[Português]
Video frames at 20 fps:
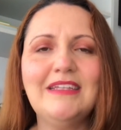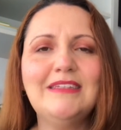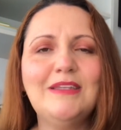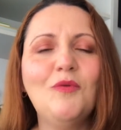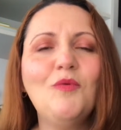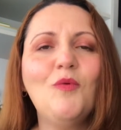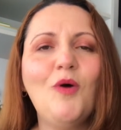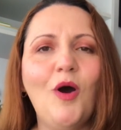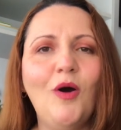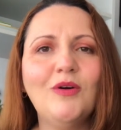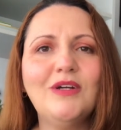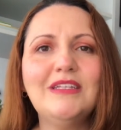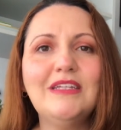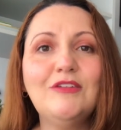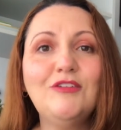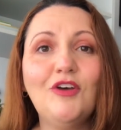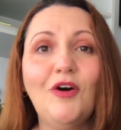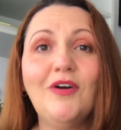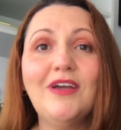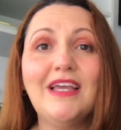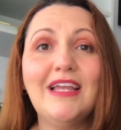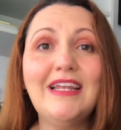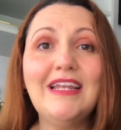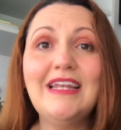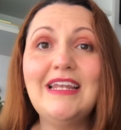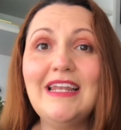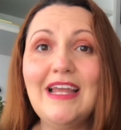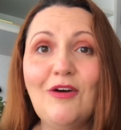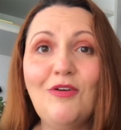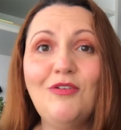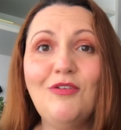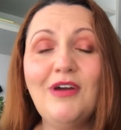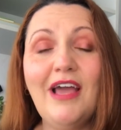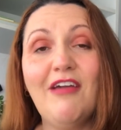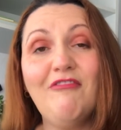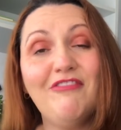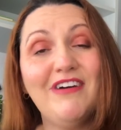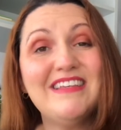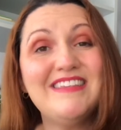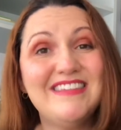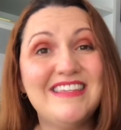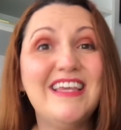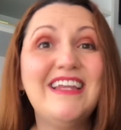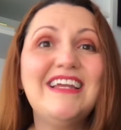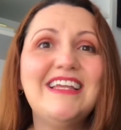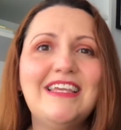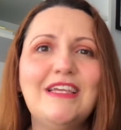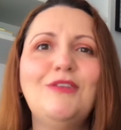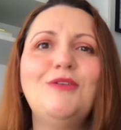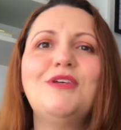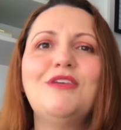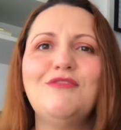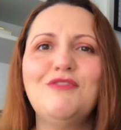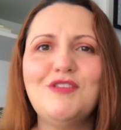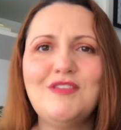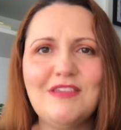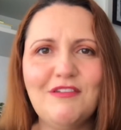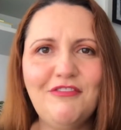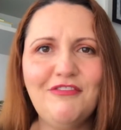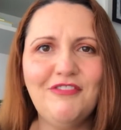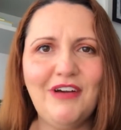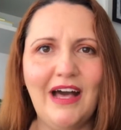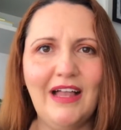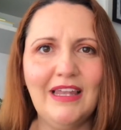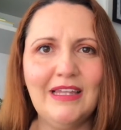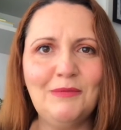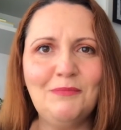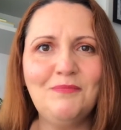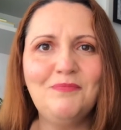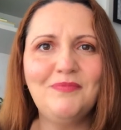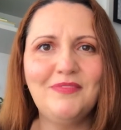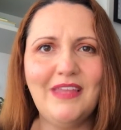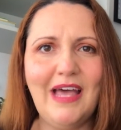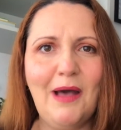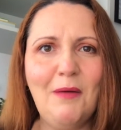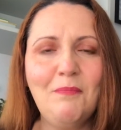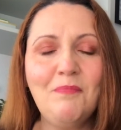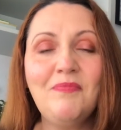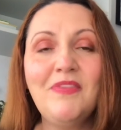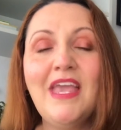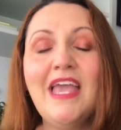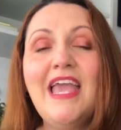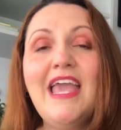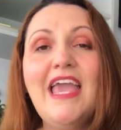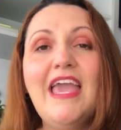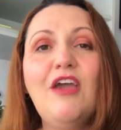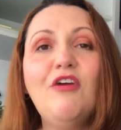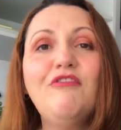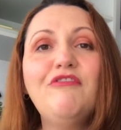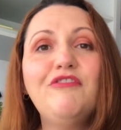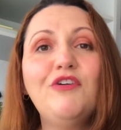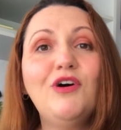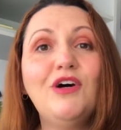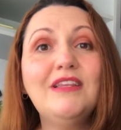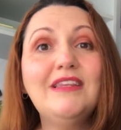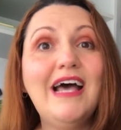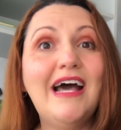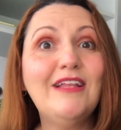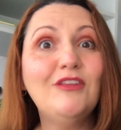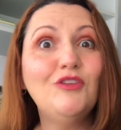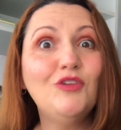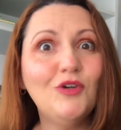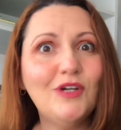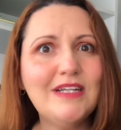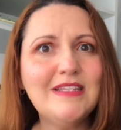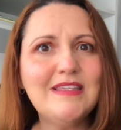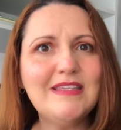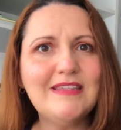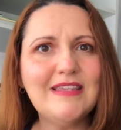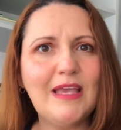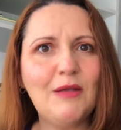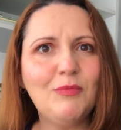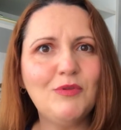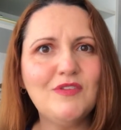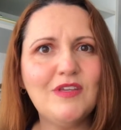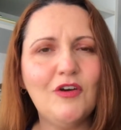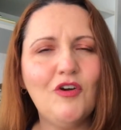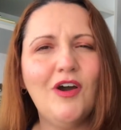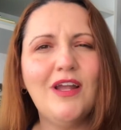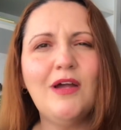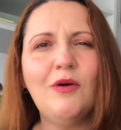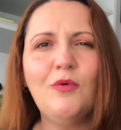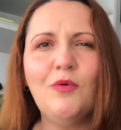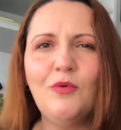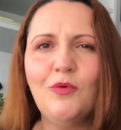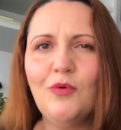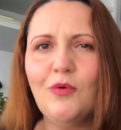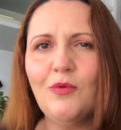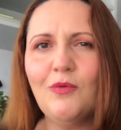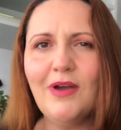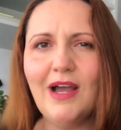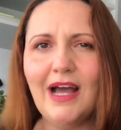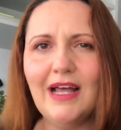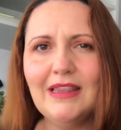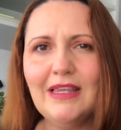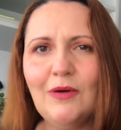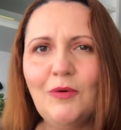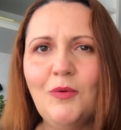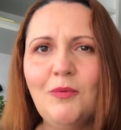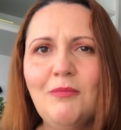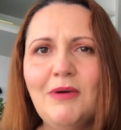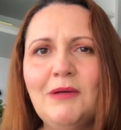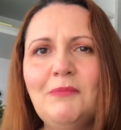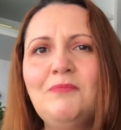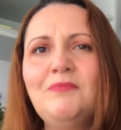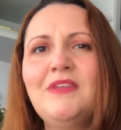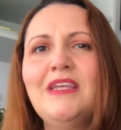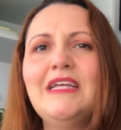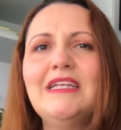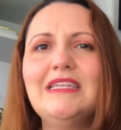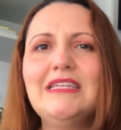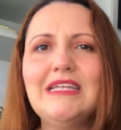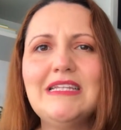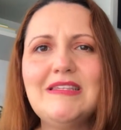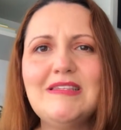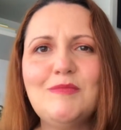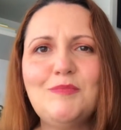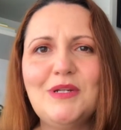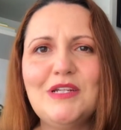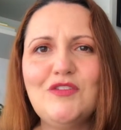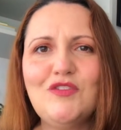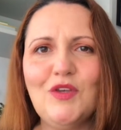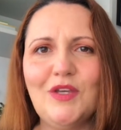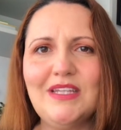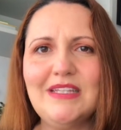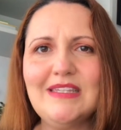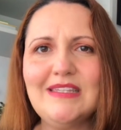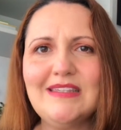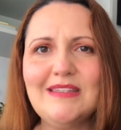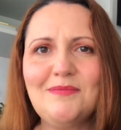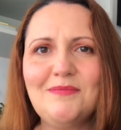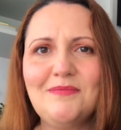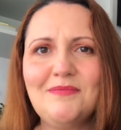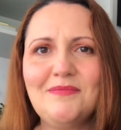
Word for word: Então, walk the talk é não é fazer aquilo que você fala, tá? Eu vou dar dois exemplos agora, um com cada uma das expressões.